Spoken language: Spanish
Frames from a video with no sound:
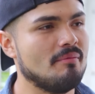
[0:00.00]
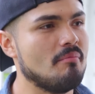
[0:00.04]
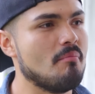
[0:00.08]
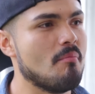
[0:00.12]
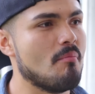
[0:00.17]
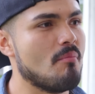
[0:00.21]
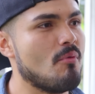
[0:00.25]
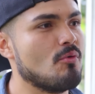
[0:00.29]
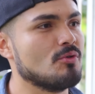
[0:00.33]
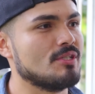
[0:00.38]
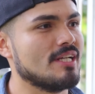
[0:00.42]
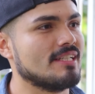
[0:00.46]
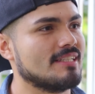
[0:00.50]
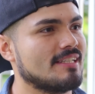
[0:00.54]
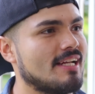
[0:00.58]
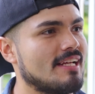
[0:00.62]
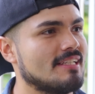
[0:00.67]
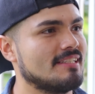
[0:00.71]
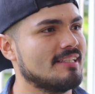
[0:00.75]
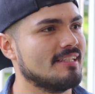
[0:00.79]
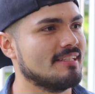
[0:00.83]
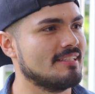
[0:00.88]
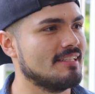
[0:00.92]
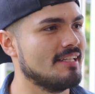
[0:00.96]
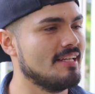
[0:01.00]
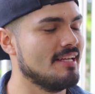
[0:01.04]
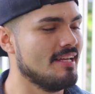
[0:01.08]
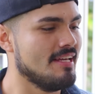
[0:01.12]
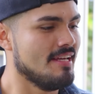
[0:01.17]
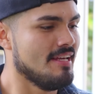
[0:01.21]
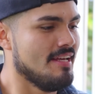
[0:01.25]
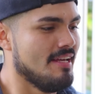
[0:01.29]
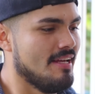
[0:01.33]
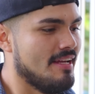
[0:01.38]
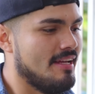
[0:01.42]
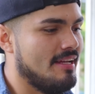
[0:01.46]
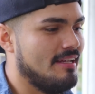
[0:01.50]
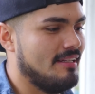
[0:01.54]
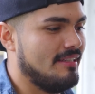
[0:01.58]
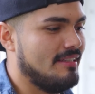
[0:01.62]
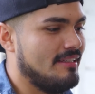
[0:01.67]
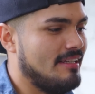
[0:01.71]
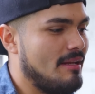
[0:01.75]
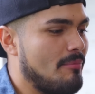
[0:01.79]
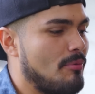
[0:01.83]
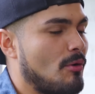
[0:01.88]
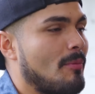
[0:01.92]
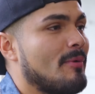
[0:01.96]
Muchas gracias.
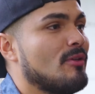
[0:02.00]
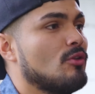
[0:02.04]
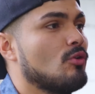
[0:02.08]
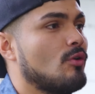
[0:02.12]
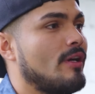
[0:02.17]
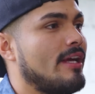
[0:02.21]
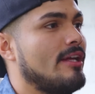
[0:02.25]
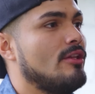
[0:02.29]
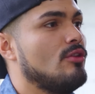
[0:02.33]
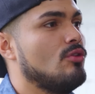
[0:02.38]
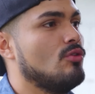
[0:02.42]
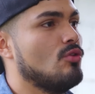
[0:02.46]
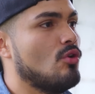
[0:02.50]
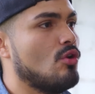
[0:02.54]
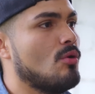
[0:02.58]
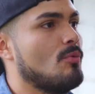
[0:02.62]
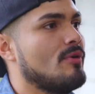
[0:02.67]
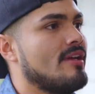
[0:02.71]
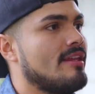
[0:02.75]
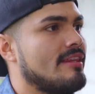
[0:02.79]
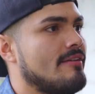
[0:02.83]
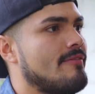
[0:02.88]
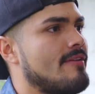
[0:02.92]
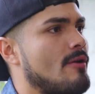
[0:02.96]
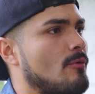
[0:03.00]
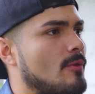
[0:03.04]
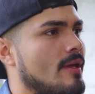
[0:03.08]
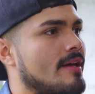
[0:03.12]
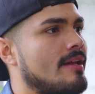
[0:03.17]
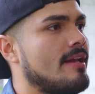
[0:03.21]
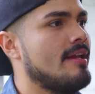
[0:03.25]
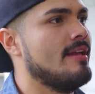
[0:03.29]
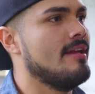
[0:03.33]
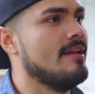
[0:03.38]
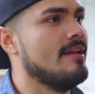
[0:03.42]
Le prometo que no lo voy a defraudar.